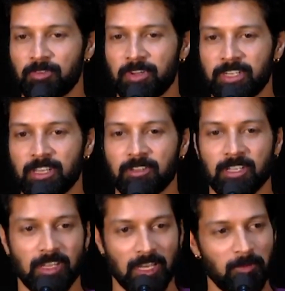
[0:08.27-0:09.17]
வெற்றி
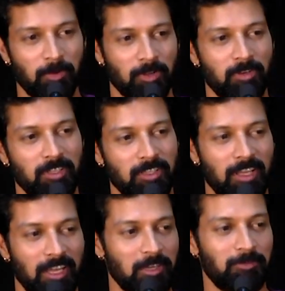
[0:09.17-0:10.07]
ஆகுதுன்னா நல்ல படம்ன்றதுக்கு
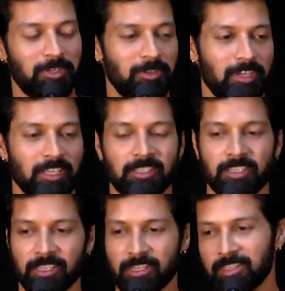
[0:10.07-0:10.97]
காரணம் மட்டும் கிடையாது
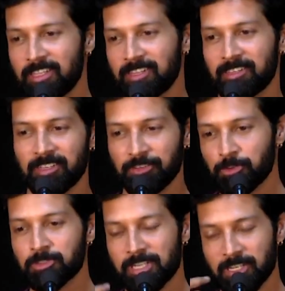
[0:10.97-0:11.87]
நீங்கள் எழுதின
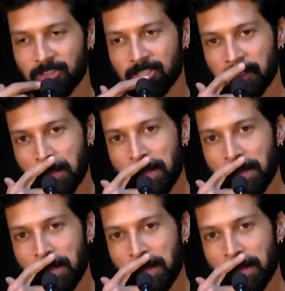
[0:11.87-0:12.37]
ரிவ்யூஸ்னாலேயும் தான்